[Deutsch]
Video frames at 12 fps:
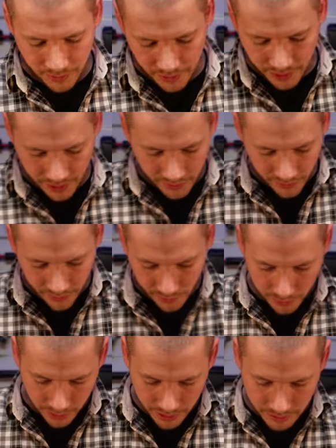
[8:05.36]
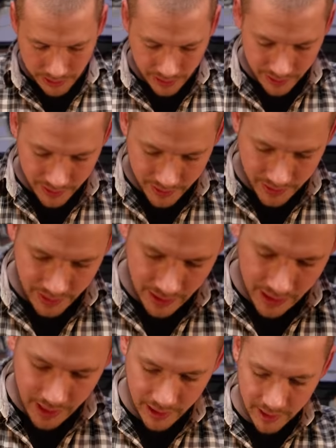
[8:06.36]
wurde das hier so gemacht, dass hier
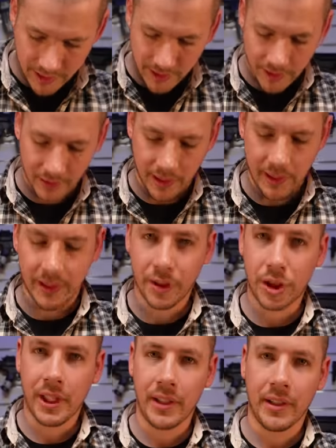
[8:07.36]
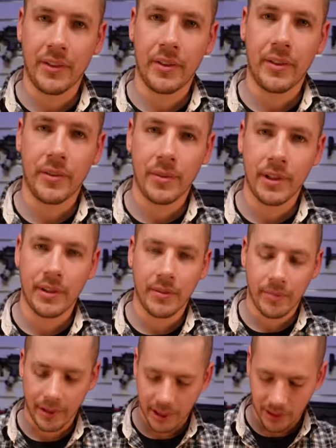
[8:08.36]
direkt zwei kleine Stecker sind, so ähnlich wie
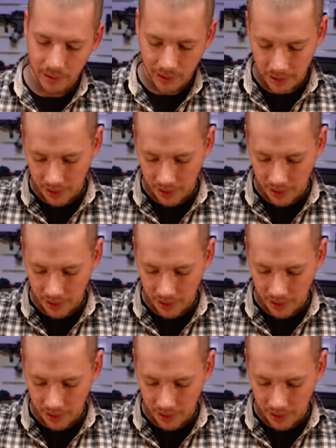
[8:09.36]
bei G&G,